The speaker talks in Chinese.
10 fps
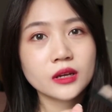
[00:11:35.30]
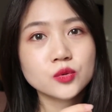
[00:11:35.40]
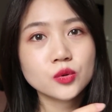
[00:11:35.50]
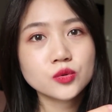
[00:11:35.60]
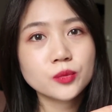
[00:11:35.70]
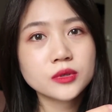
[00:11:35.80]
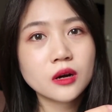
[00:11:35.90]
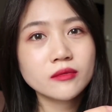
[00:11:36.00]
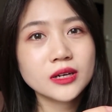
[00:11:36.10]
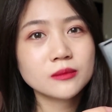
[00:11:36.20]
所以就不知道
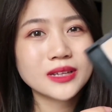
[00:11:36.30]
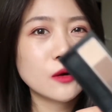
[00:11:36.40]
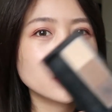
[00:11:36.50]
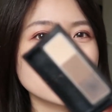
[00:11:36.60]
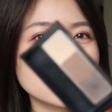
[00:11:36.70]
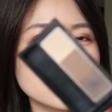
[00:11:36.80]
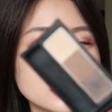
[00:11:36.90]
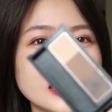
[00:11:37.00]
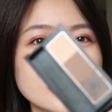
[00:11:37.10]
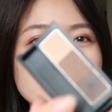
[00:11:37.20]
为什么它会
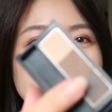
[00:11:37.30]
印成